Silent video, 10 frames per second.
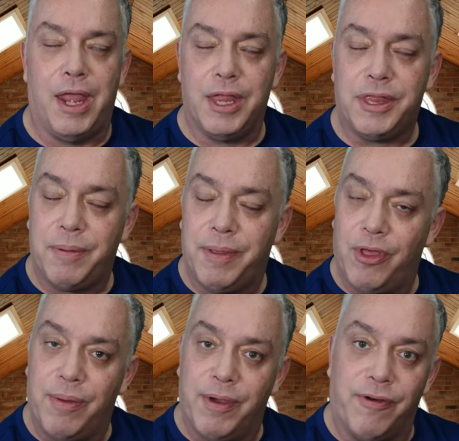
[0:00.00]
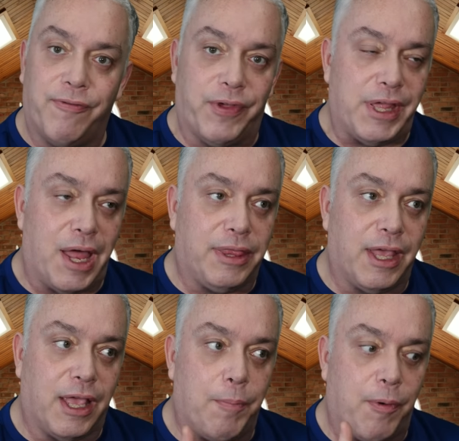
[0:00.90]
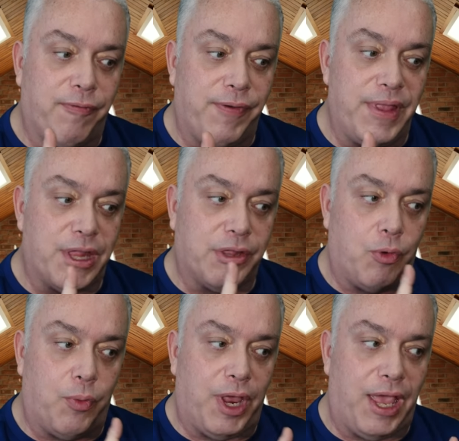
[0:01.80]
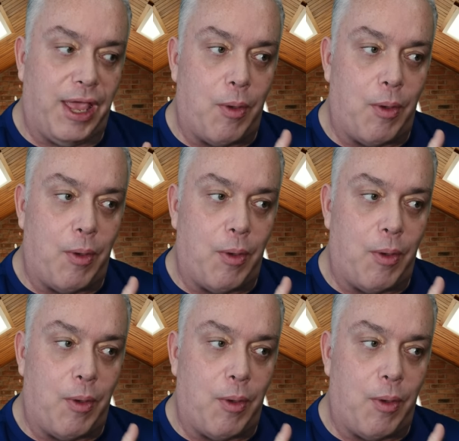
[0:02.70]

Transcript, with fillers: este video debo confesarte que por fin descubrí